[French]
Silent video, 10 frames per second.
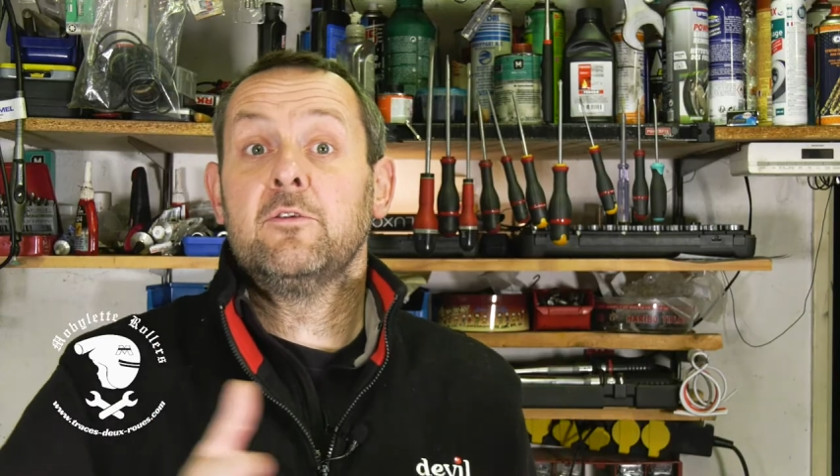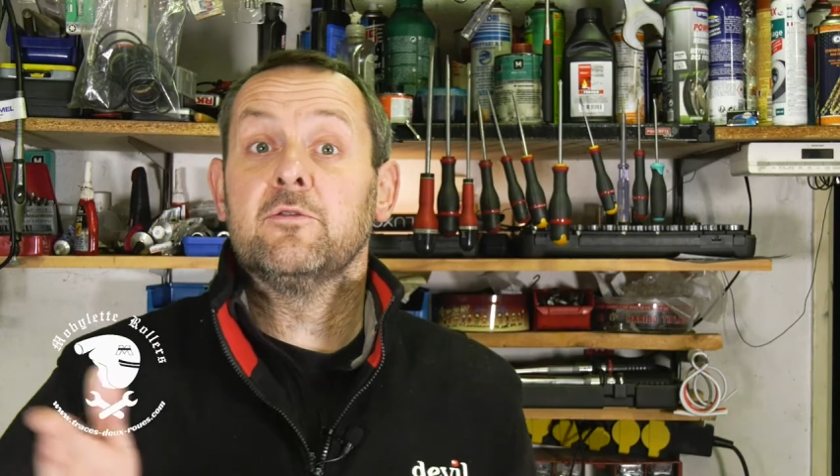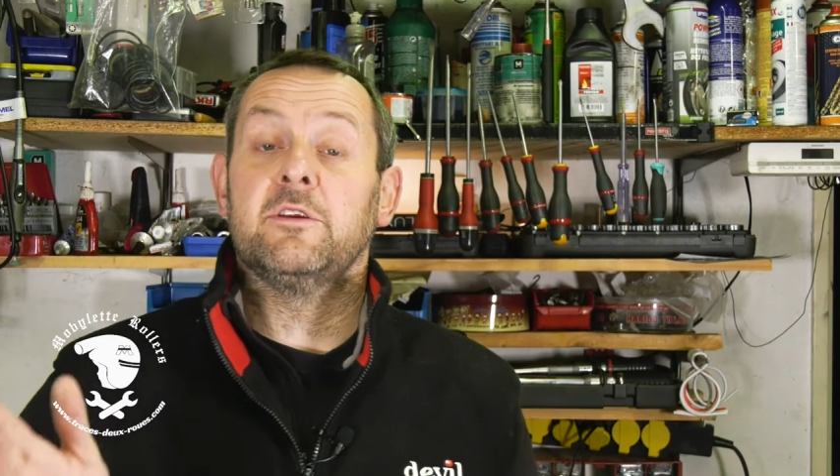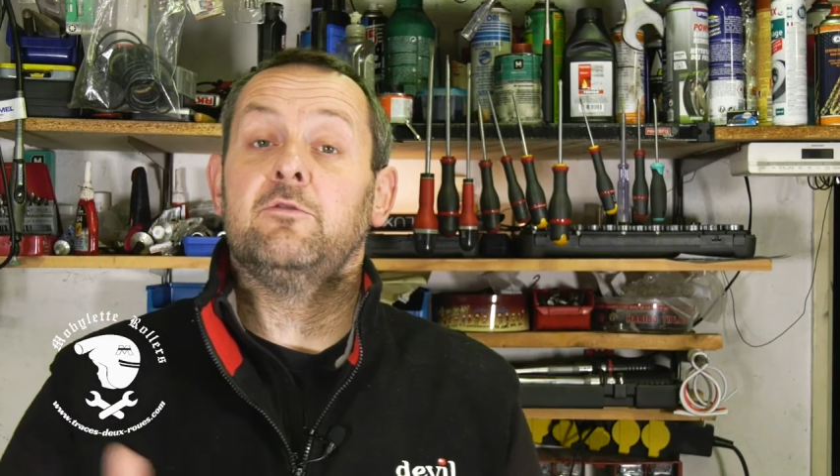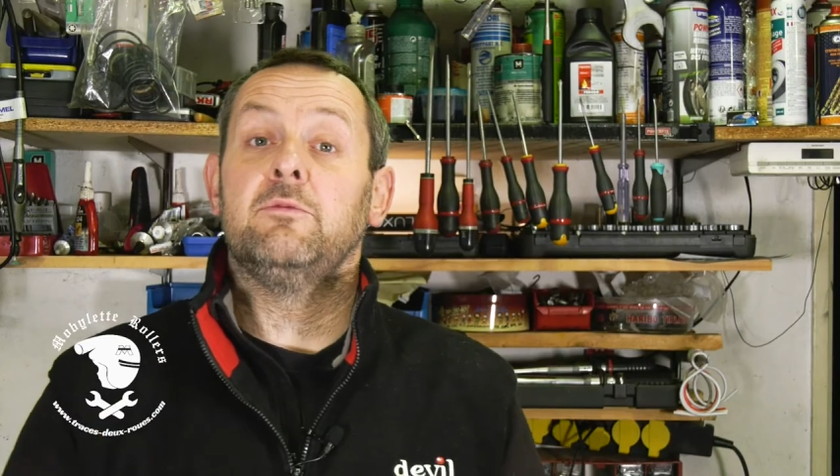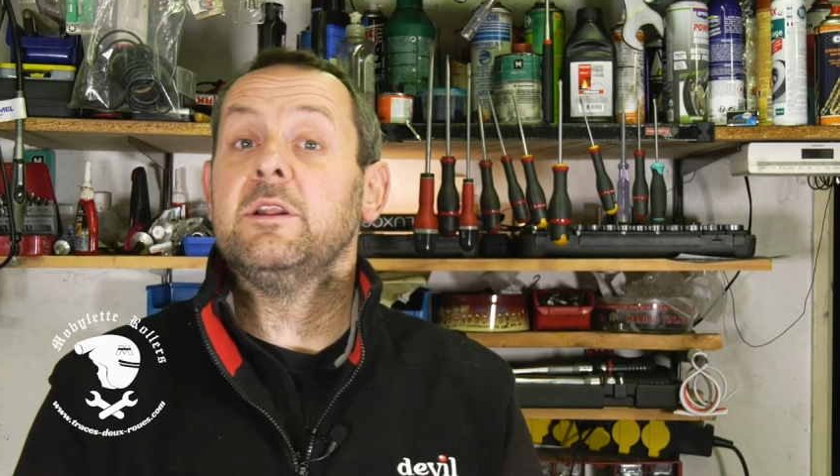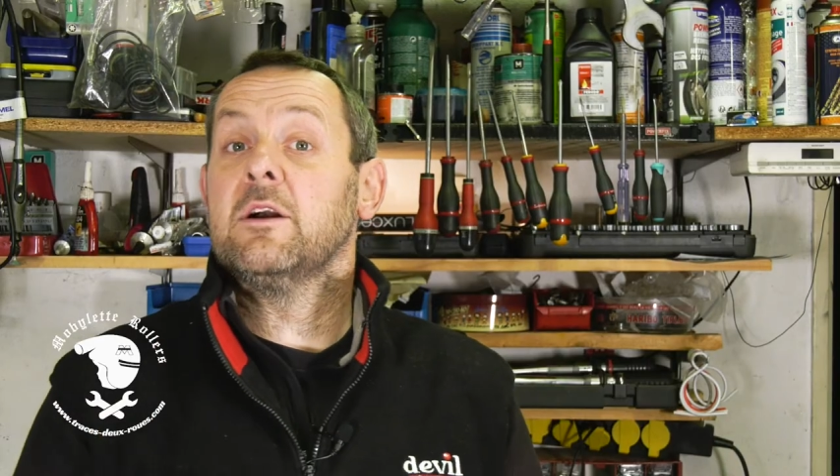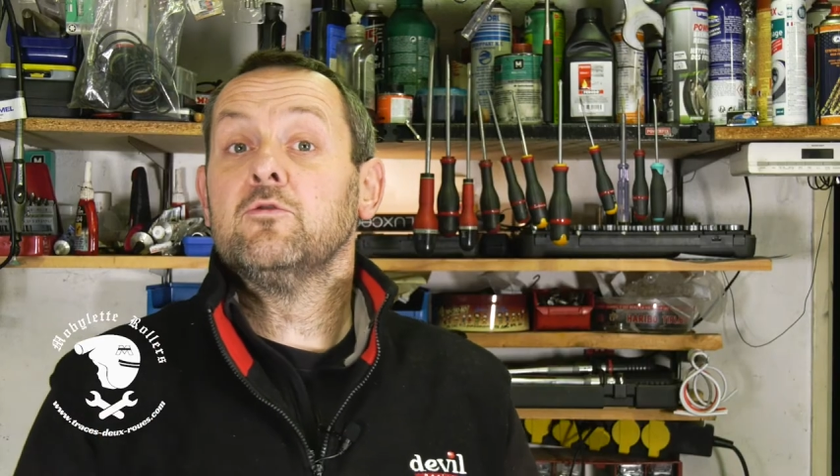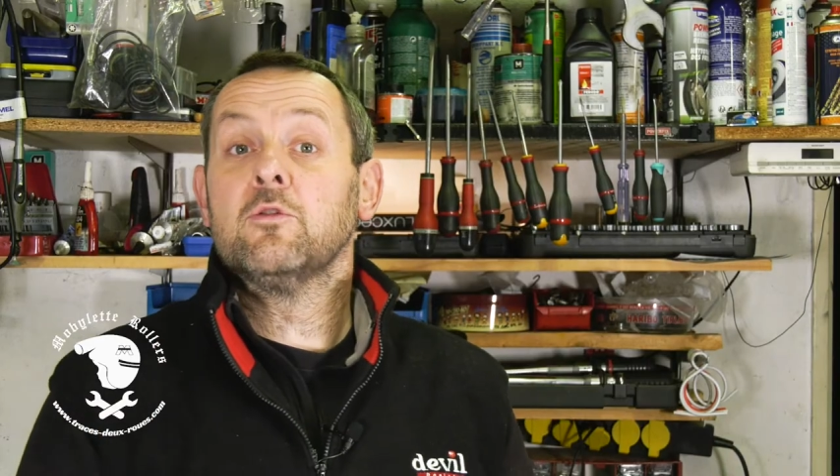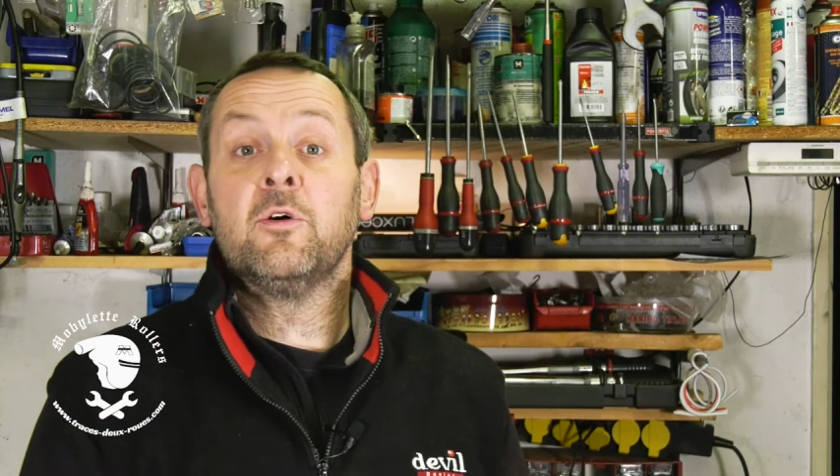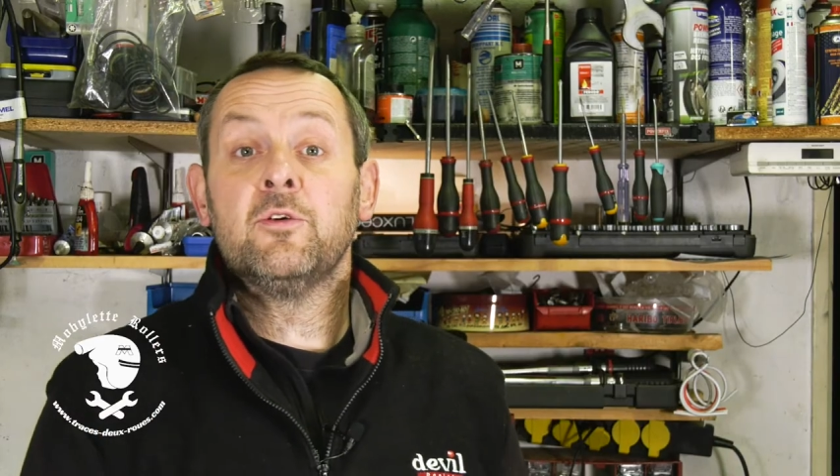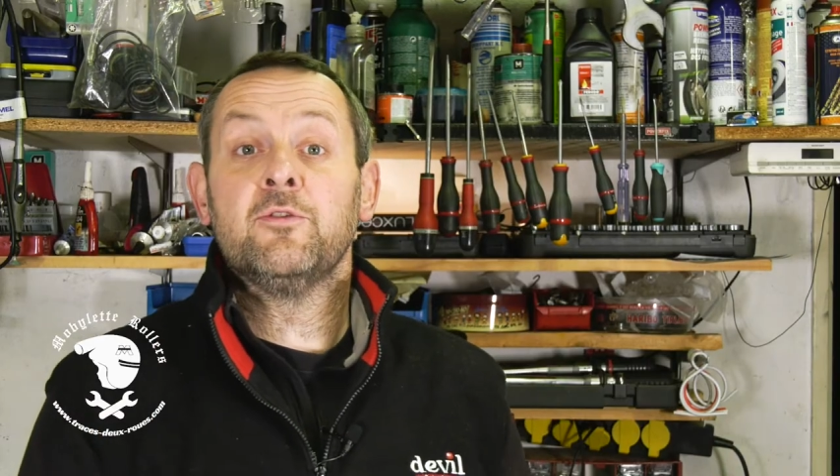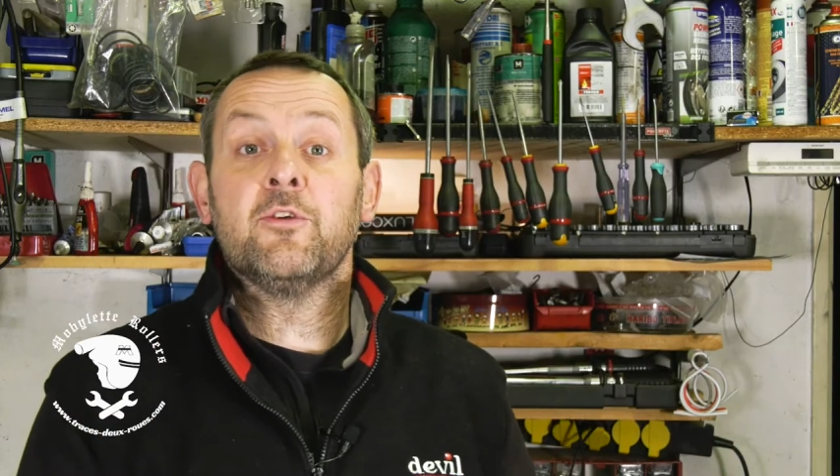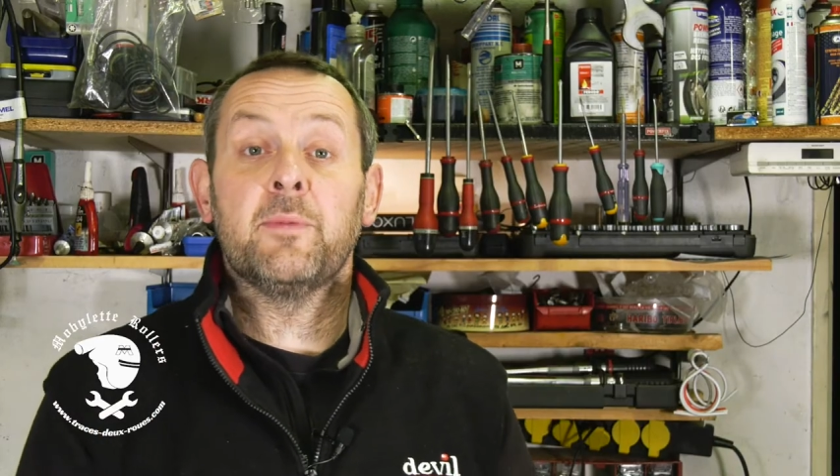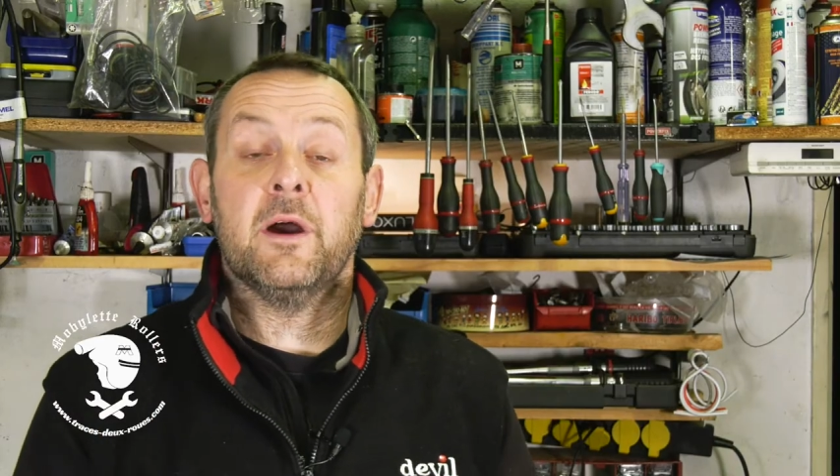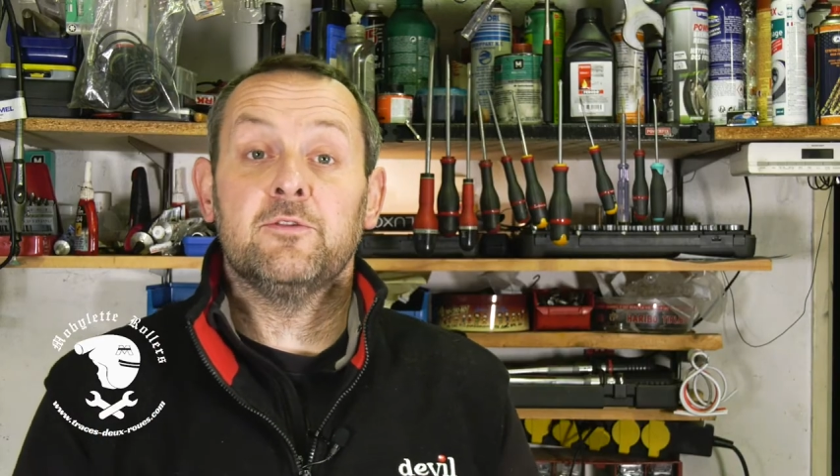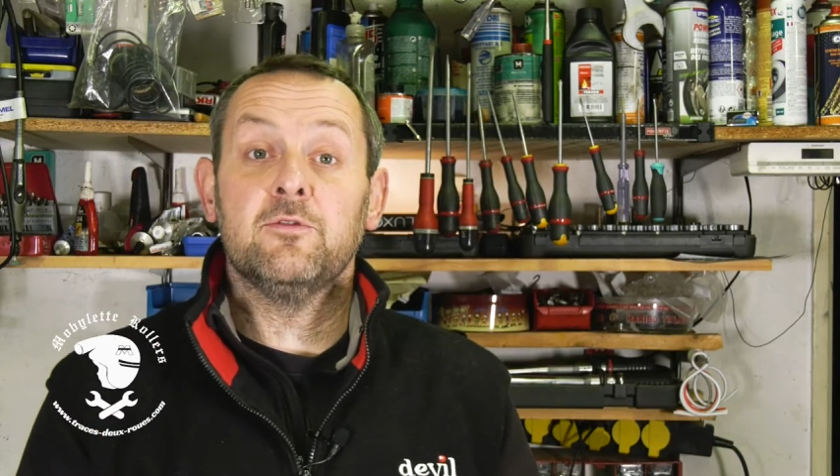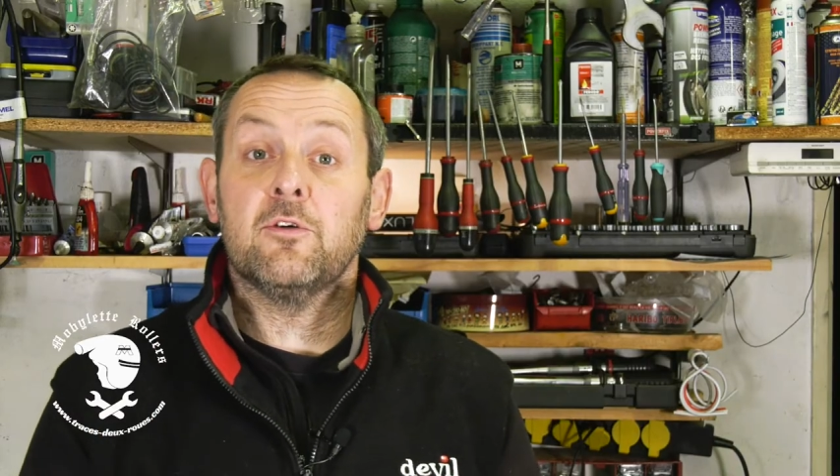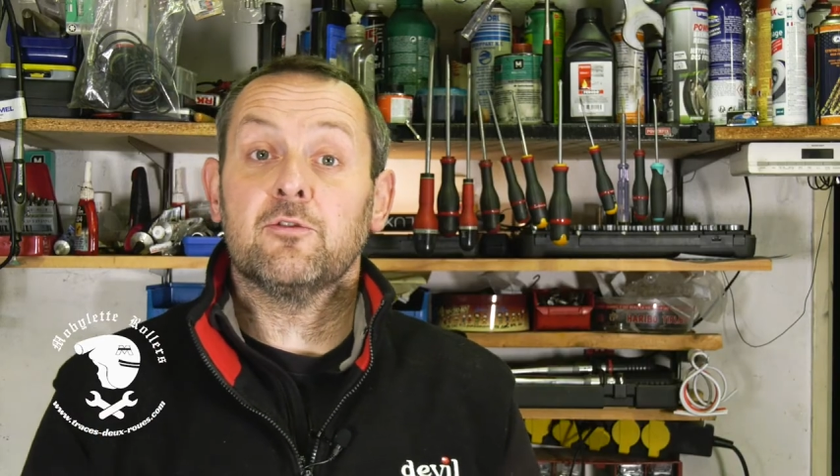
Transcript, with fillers: l'eau qui suit la courbe de température,